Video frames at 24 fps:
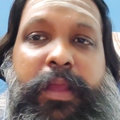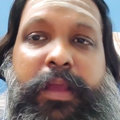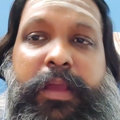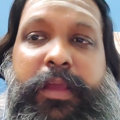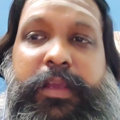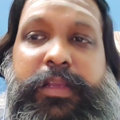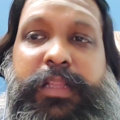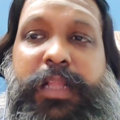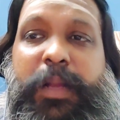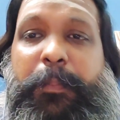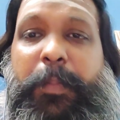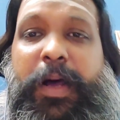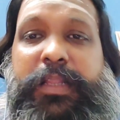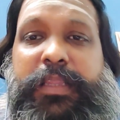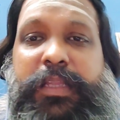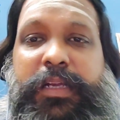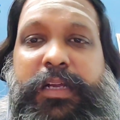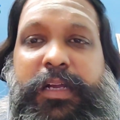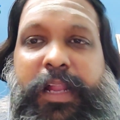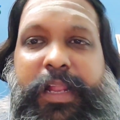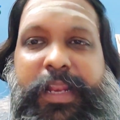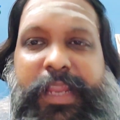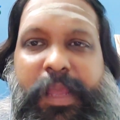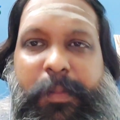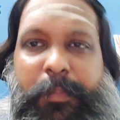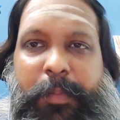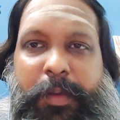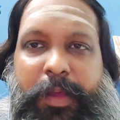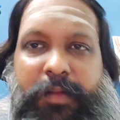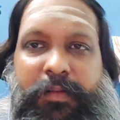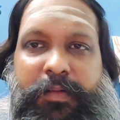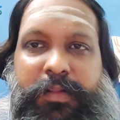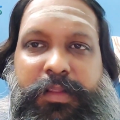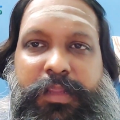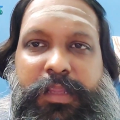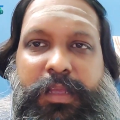இதை பார்த்துட்டு நிறைய பேர்
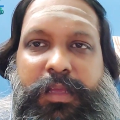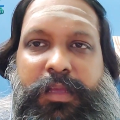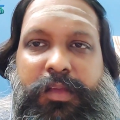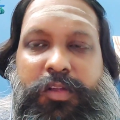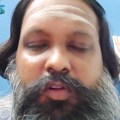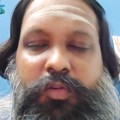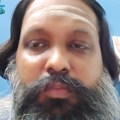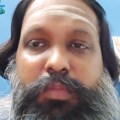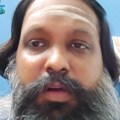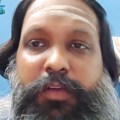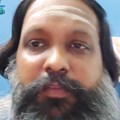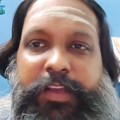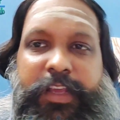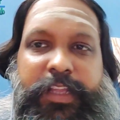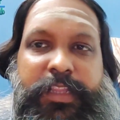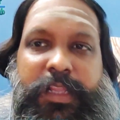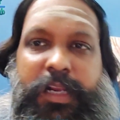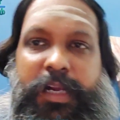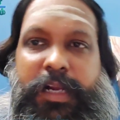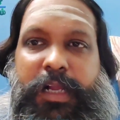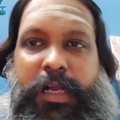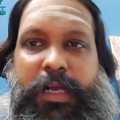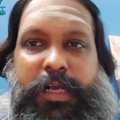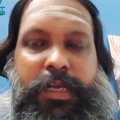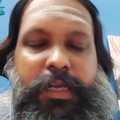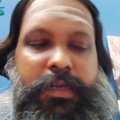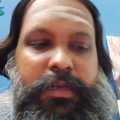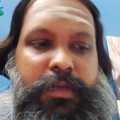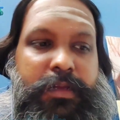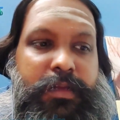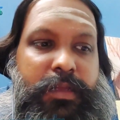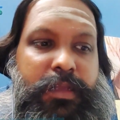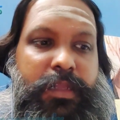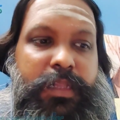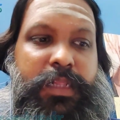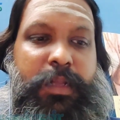வந்து ரொம்ப வியந்திருக்காங்க
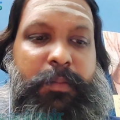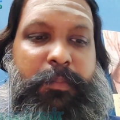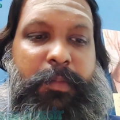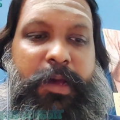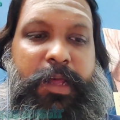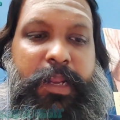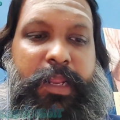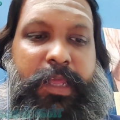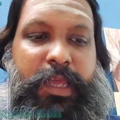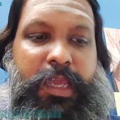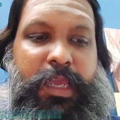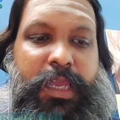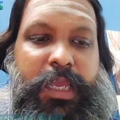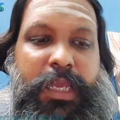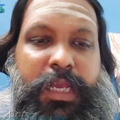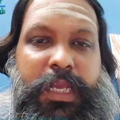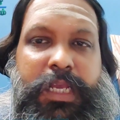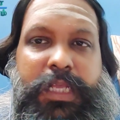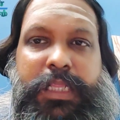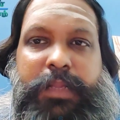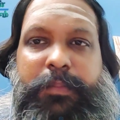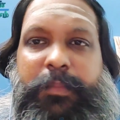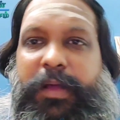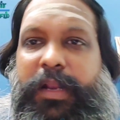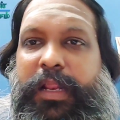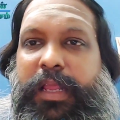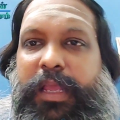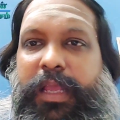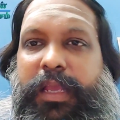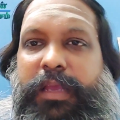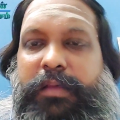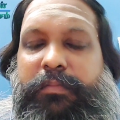இந்த மாதிரி இந்த மாதிரி